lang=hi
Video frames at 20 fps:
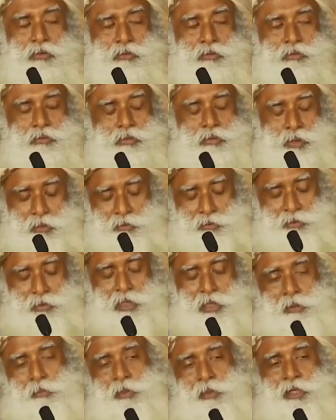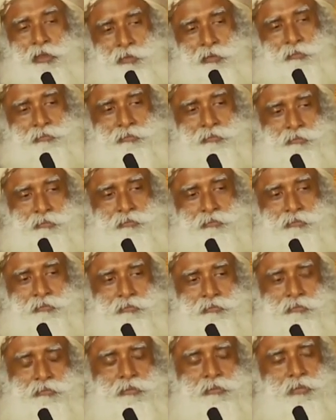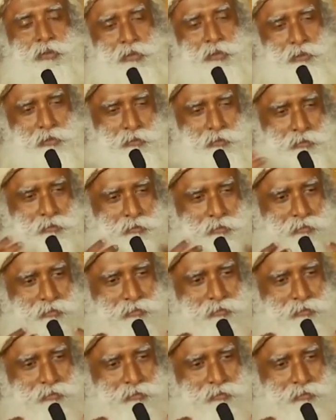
नहीं वो मेरी तरह दिखते हैं देखिए